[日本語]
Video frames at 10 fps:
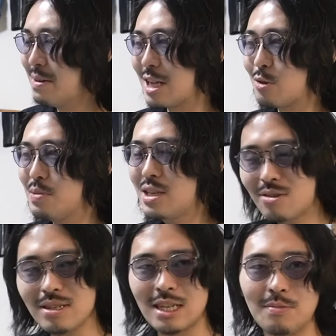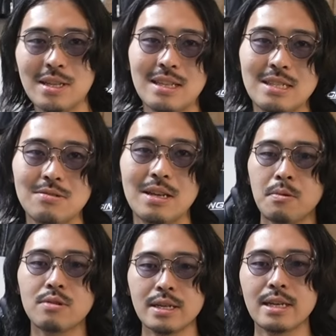で、まあ、あとびっくりしたのもあったんですよね
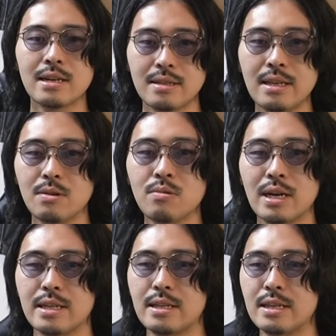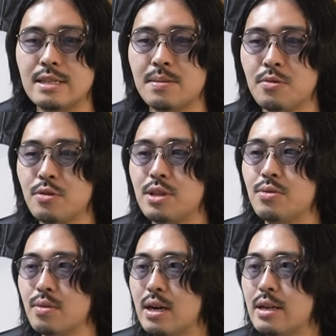僕がね買って今回当たった偽物ってい
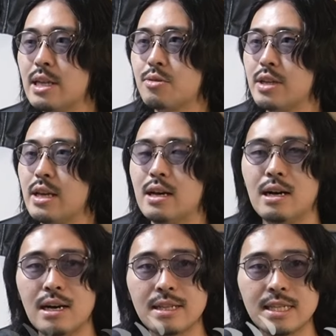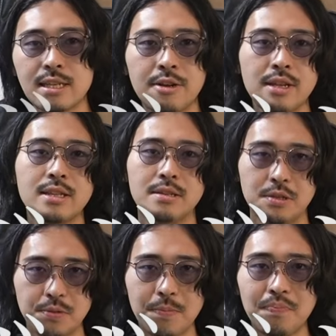うのがなんとねアーティザナルだったんで
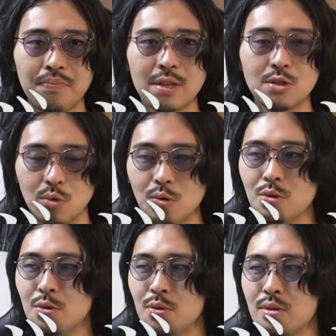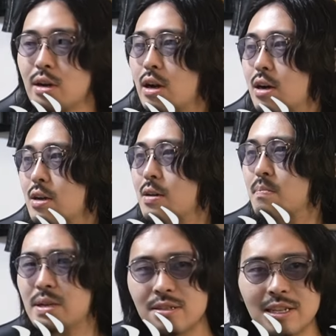すよそうだから
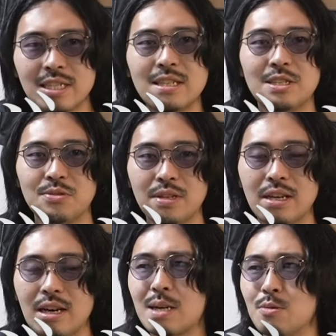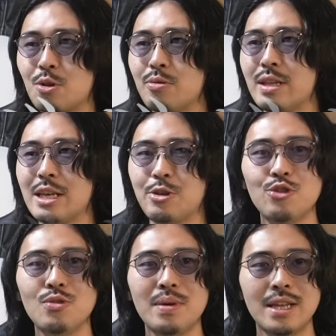珍しいんですよねしかもそんなに
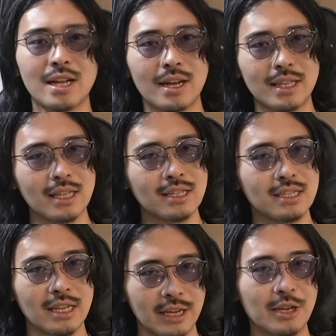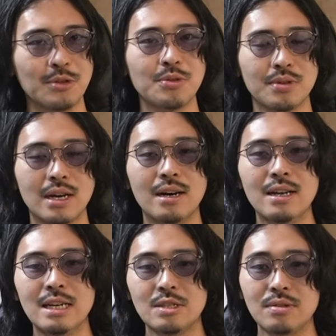有名な方じゃないというか
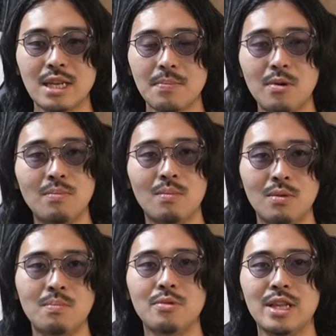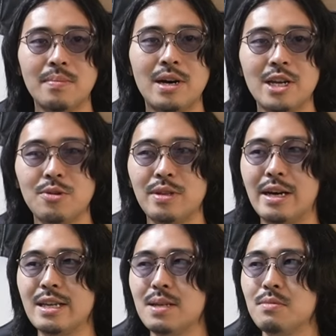そんなにポンポンポンポン出回るような
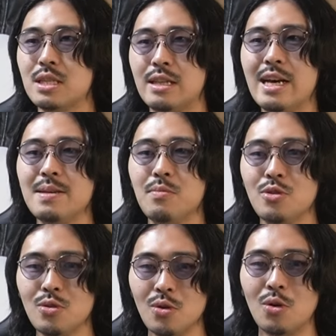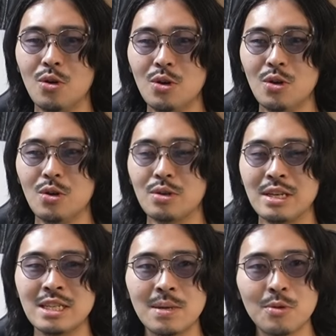アイテムじゃないものの
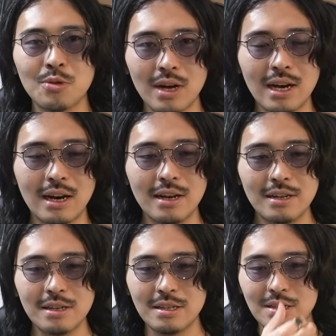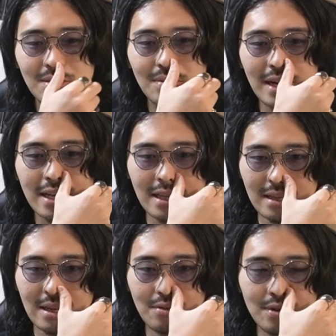偽物が作られてい
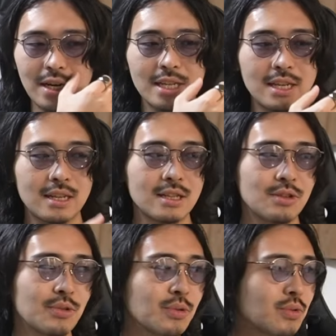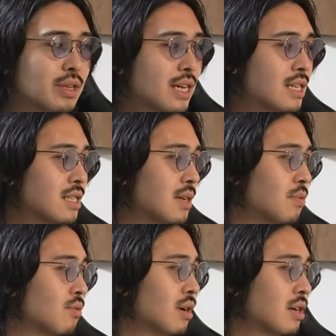た売られていたっていうことに対して
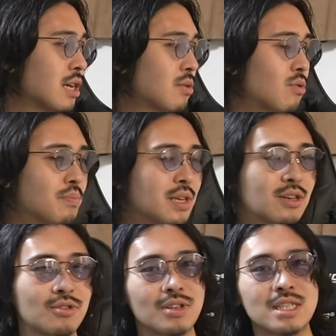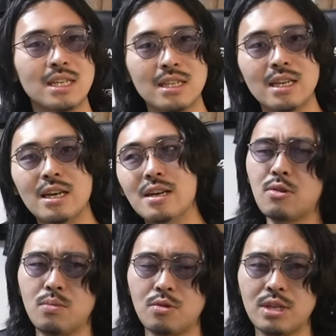僕は結構びっくりしていて結
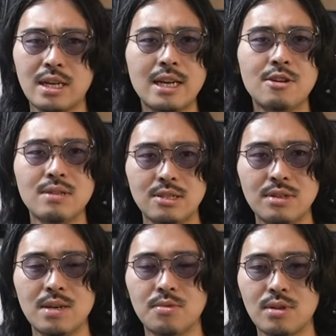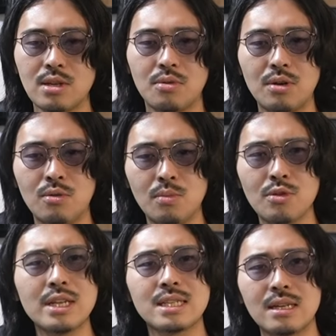構僕聞かれるんですよ DM とかでこれ本
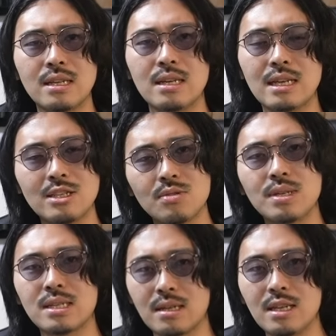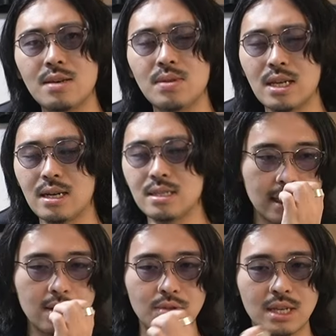物ですかね大丈夫ですかねみたいな感じ
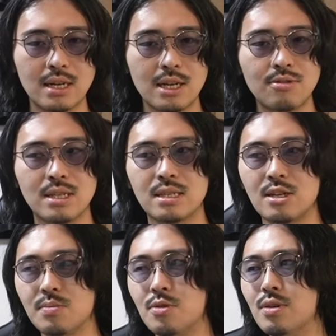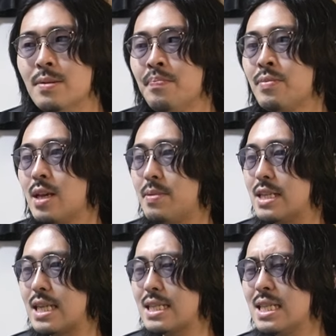で結構聞かれるんですけれどもやっぱね
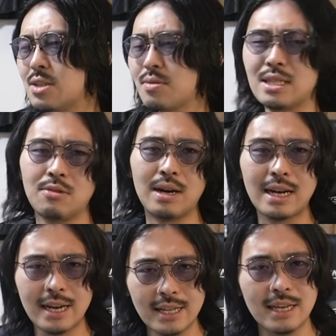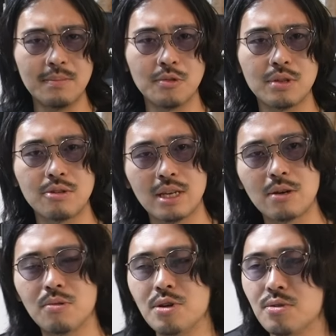写真とかじゃわからないものって
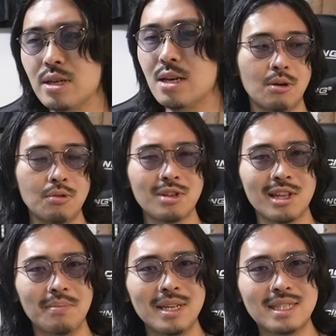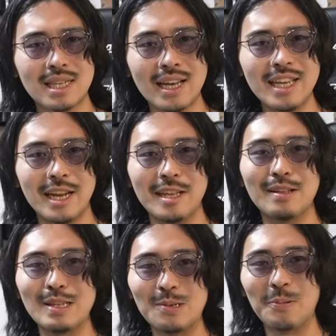結構多いので本当にねめっちゃいい例な
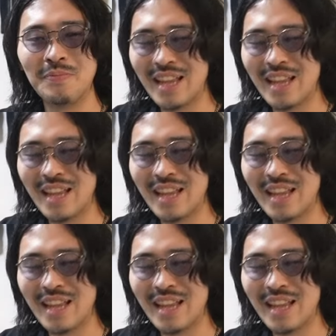んですよ